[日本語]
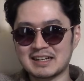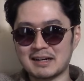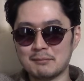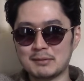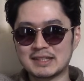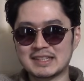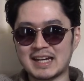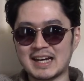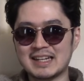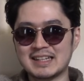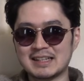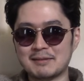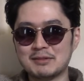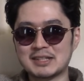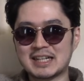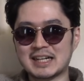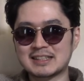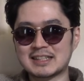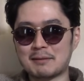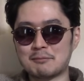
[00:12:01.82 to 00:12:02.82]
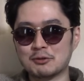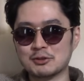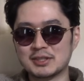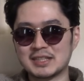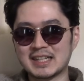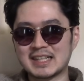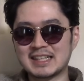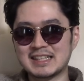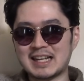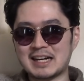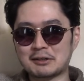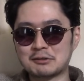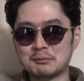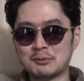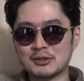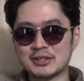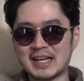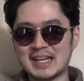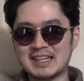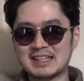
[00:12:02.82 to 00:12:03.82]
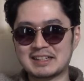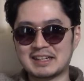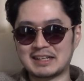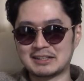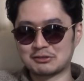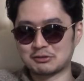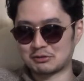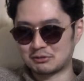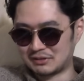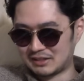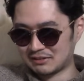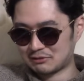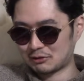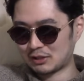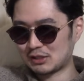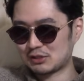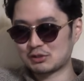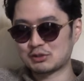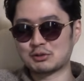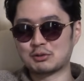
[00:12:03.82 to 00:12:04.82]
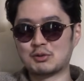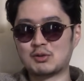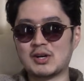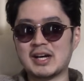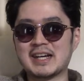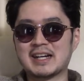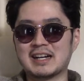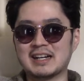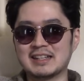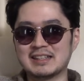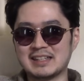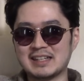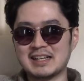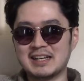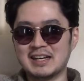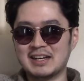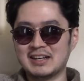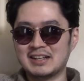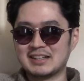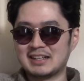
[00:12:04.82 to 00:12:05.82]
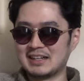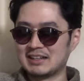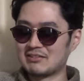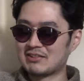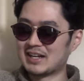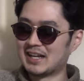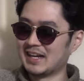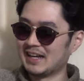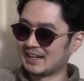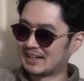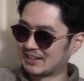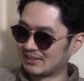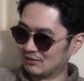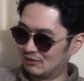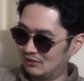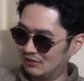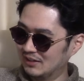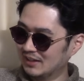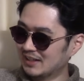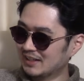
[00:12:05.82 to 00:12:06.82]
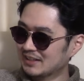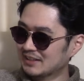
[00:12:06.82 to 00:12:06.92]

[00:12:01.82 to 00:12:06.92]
かみたいな見方もできなくもないから、ちょっとこれで言うと怖いからね言わないけど、